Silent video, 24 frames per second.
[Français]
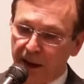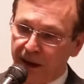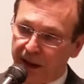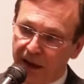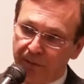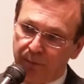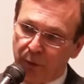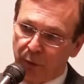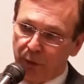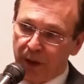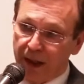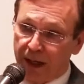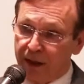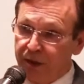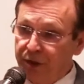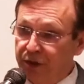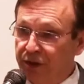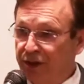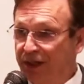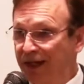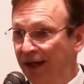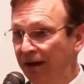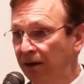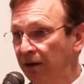était
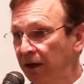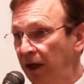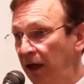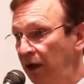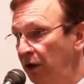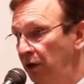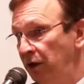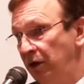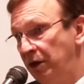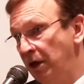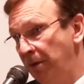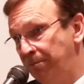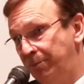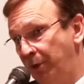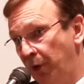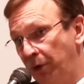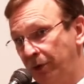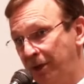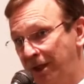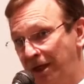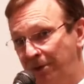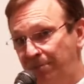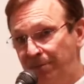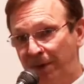modeste, il, il
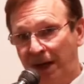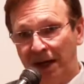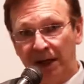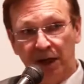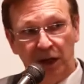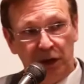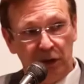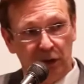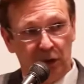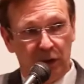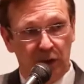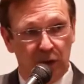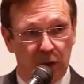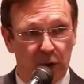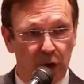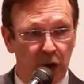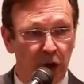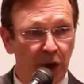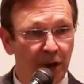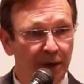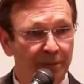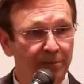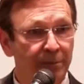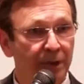n'apportait pas des
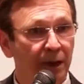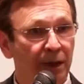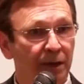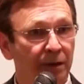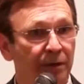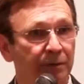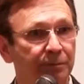robes